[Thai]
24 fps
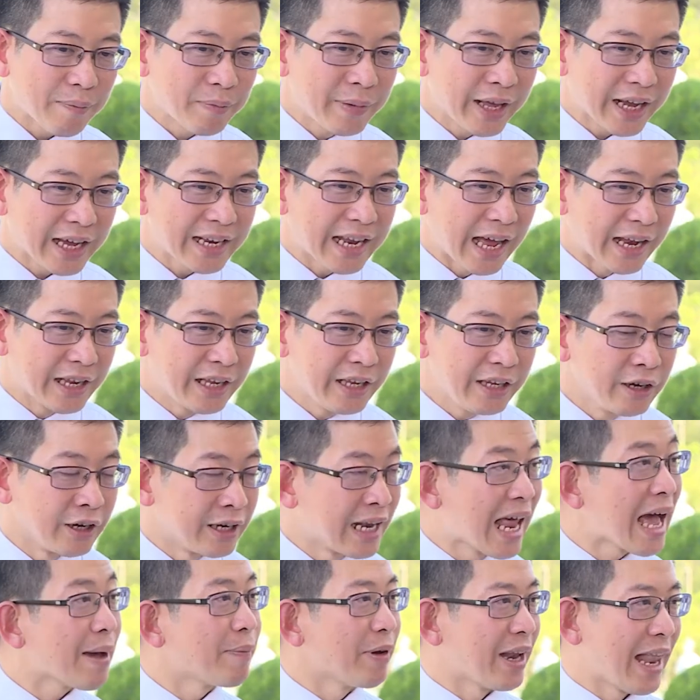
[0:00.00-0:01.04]
บในขณะนี้เดิน
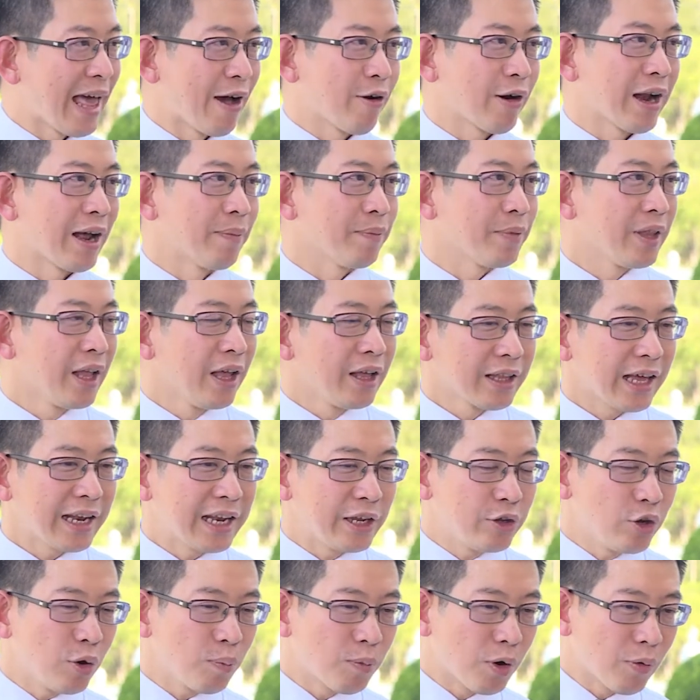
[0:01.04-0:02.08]
หน้าไปแล้วครับท่าน
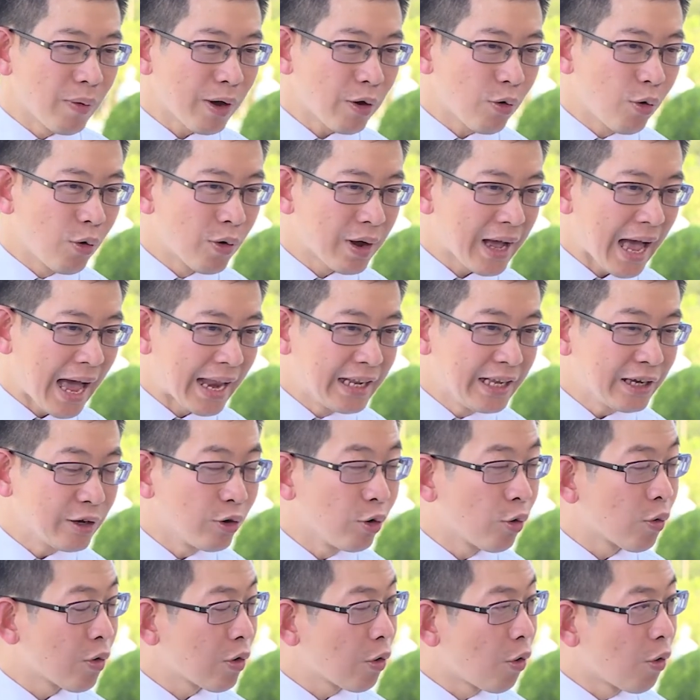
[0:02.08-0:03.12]
นายกบอกว่าโครงการนี้
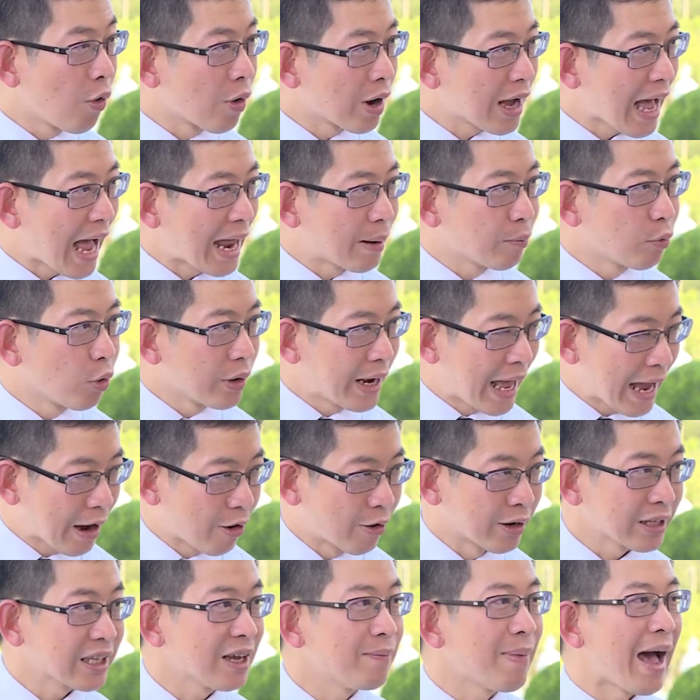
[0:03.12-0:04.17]
คือโครงการโบแดงขอ
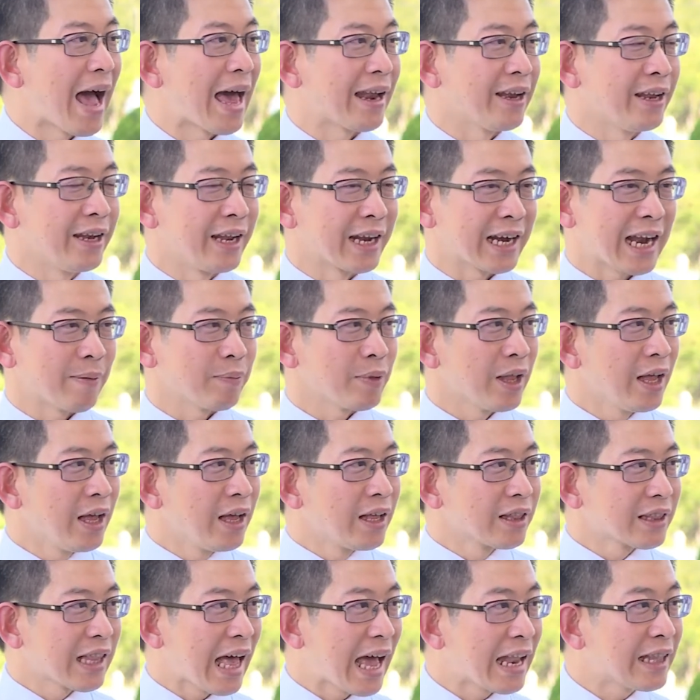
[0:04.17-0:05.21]
งรัฐบาลเนี่ยนะครับ
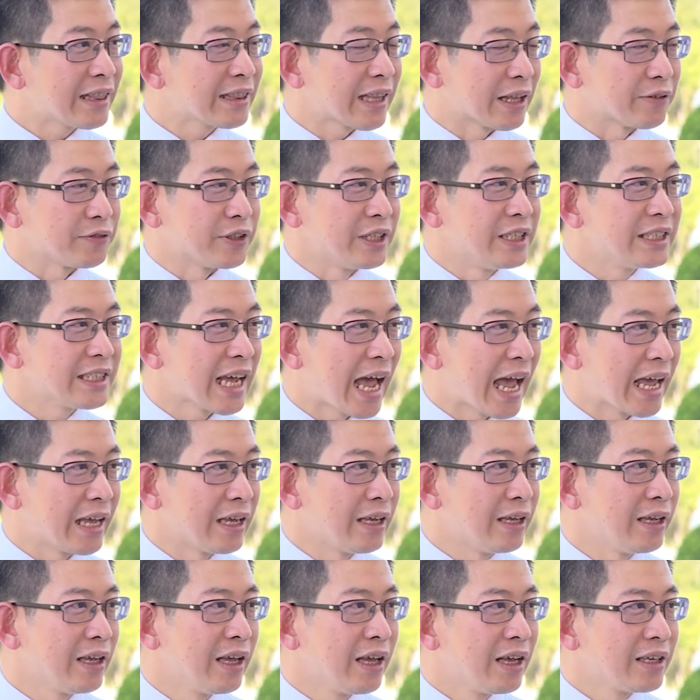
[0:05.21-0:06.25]
ท่านตัดสินใจ
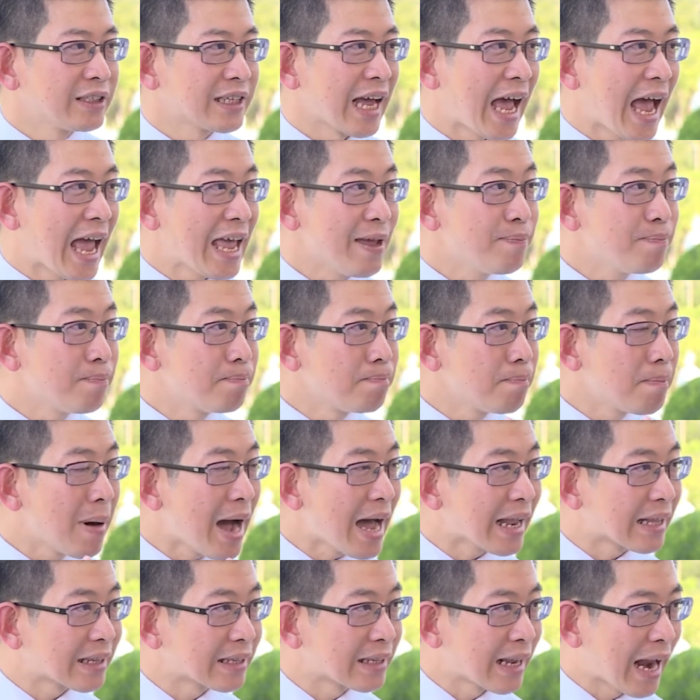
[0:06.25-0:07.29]
ใช้
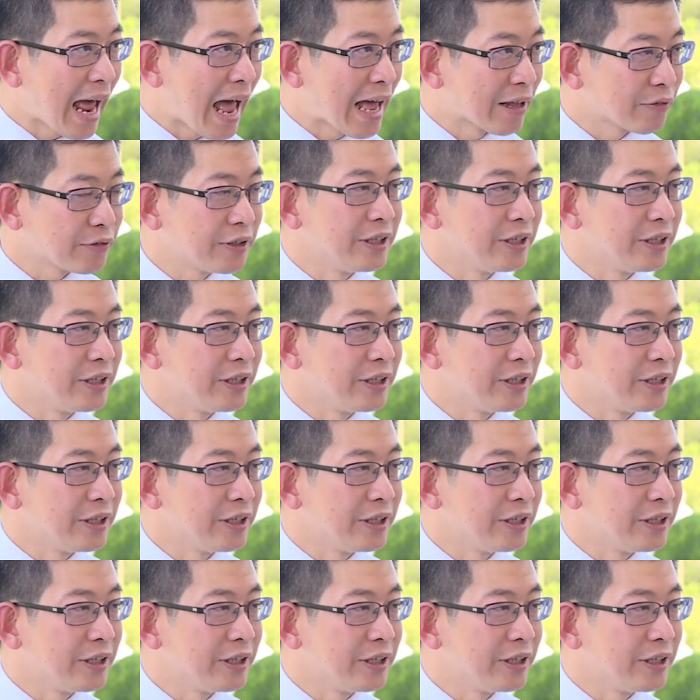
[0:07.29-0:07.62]
มาตรา